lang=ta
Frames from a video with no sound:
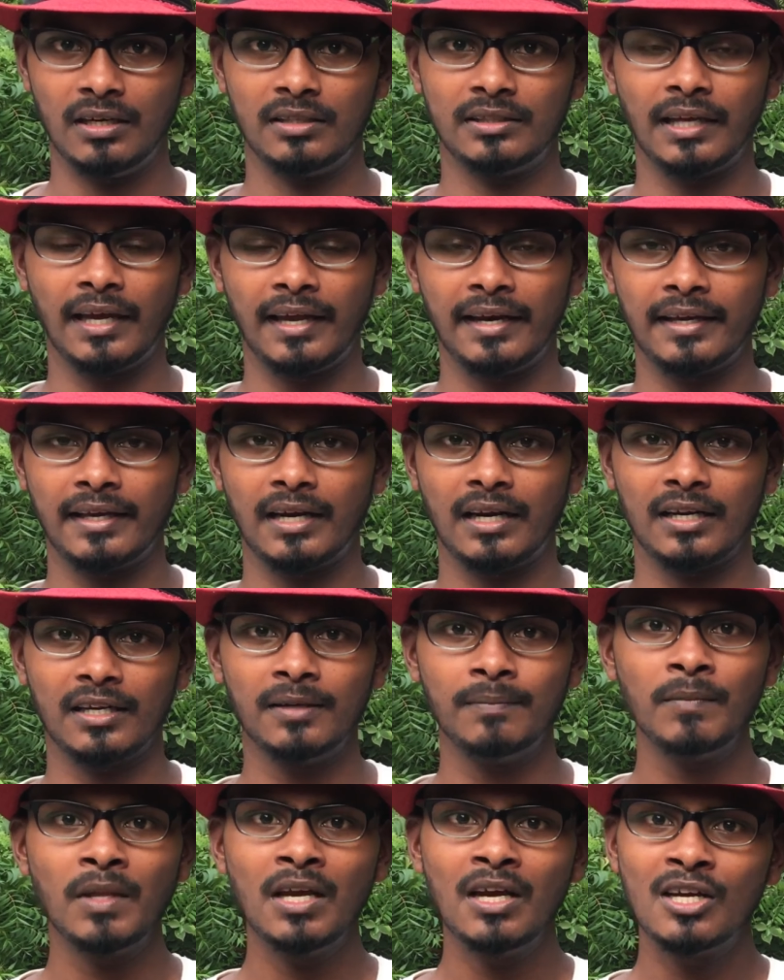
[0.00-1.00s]
தயாரிக்கிறாங்க
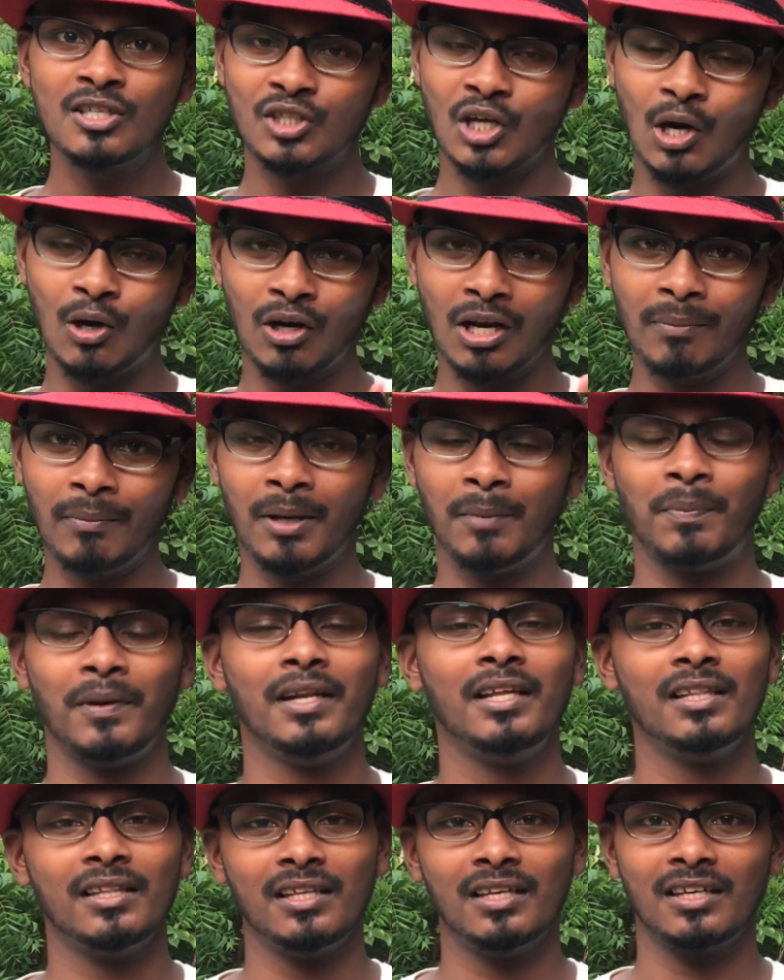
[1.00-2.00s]
ஸோ அவங்கள மீட்
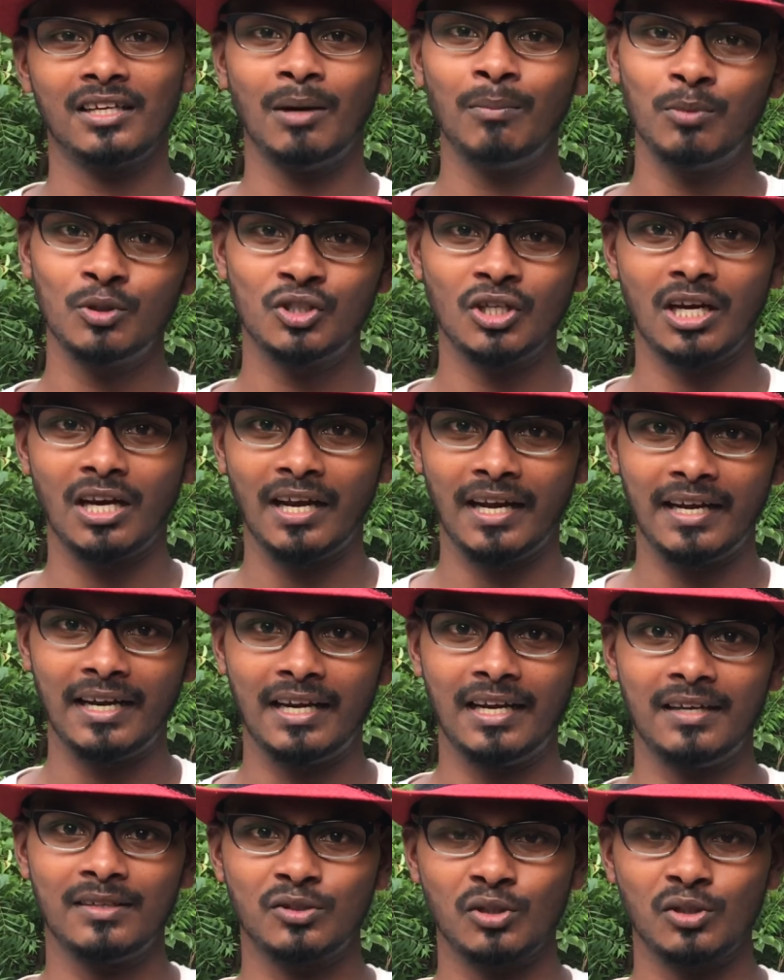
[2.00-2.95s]
பண்ணி இந்த கம்புஜானா என்ன